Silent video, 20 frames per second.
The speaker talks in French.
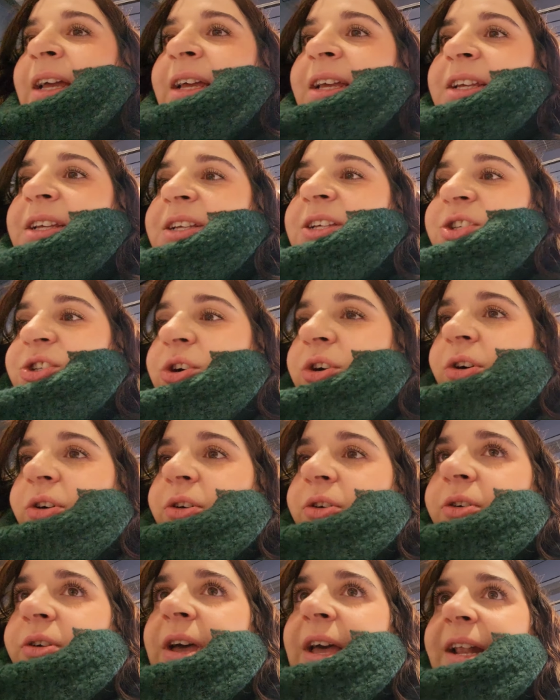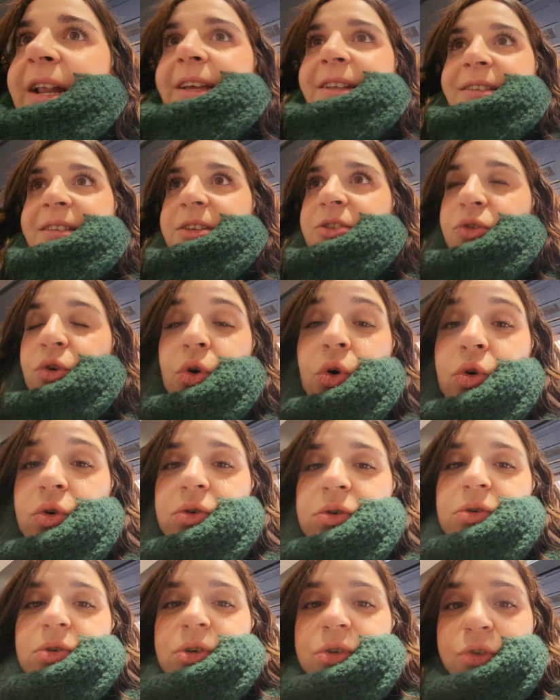et genre, euh, elle a été trop,
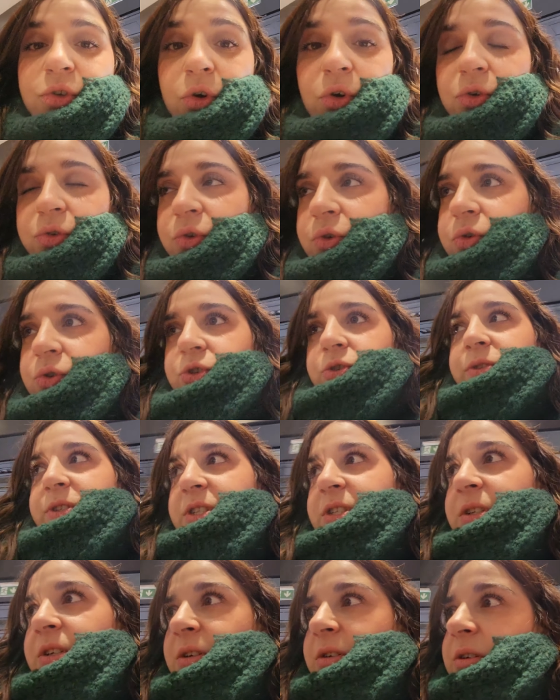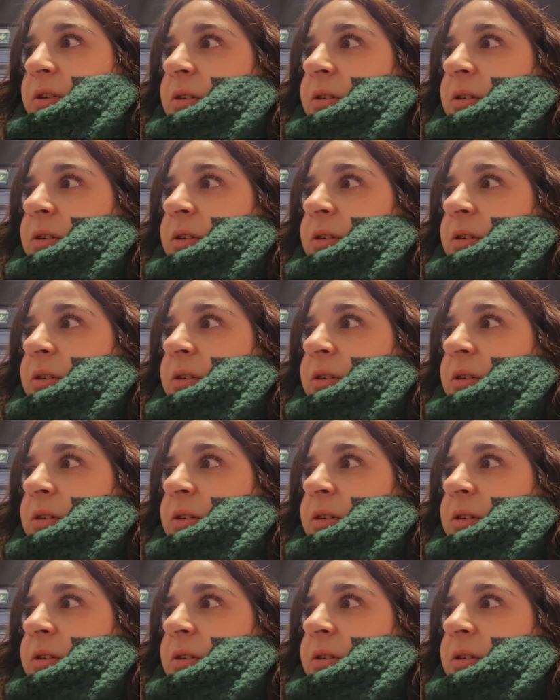trop, trop gentille.